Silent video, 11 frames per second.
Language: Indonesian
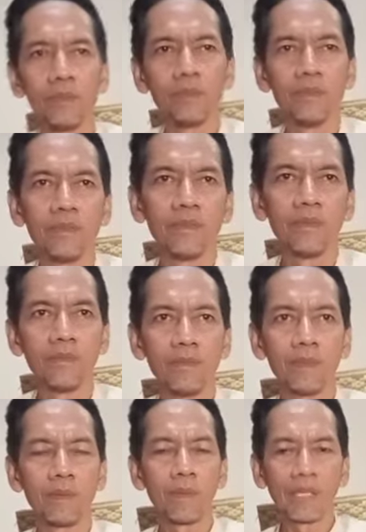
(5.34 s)
mem
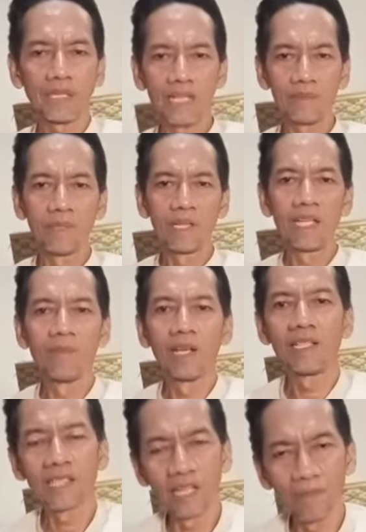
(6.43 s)
memaparkan bagaimana
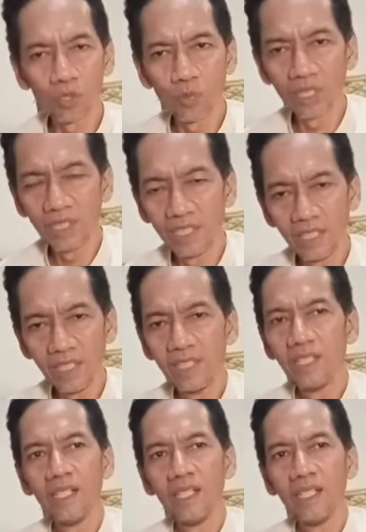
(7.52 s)
cara mengobati